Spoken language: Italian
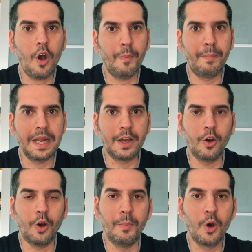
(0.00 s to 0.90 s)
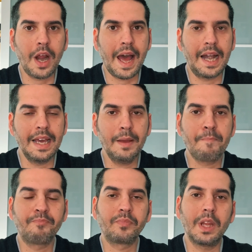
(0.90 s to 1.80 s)
obbligo morale
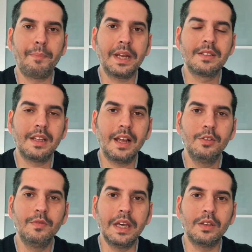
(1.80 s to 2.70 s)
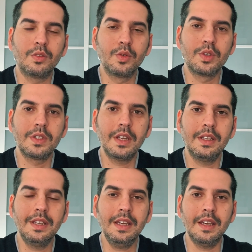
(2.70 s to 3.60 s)
da parte della Juventus
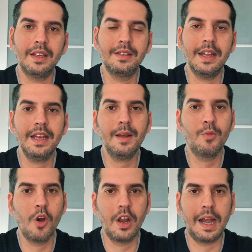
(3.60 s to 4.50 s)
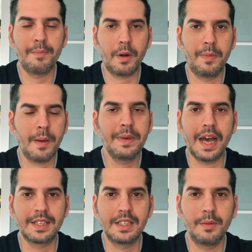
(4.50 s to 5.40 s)
di tenere buona la propria
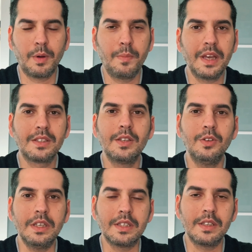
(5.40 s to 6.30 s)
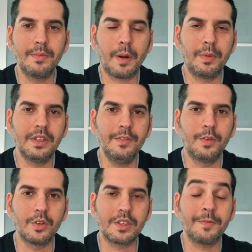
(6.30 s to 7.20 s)
piazza, i propri azionisti, i propri
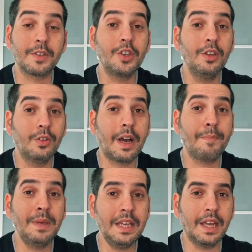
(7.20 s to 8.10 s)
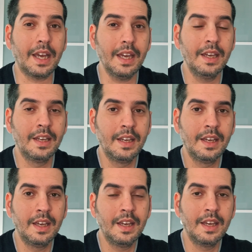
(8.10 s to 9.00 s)
tifosi, facendo capire
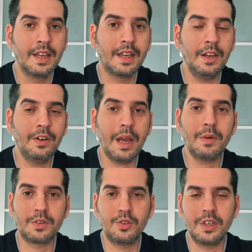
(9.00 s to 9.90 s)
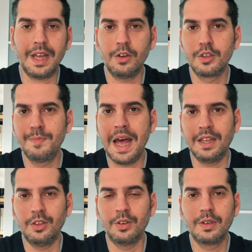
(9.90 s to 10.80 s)
che non è una società allo
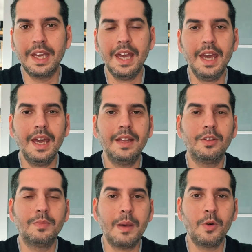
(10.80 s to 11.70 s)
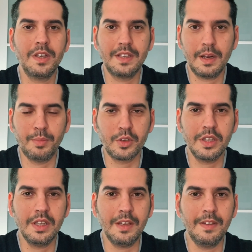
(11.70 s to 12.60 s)
sbando, che dobbiamo essere
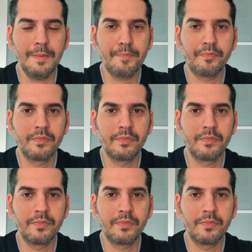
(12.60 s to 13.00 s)
positivi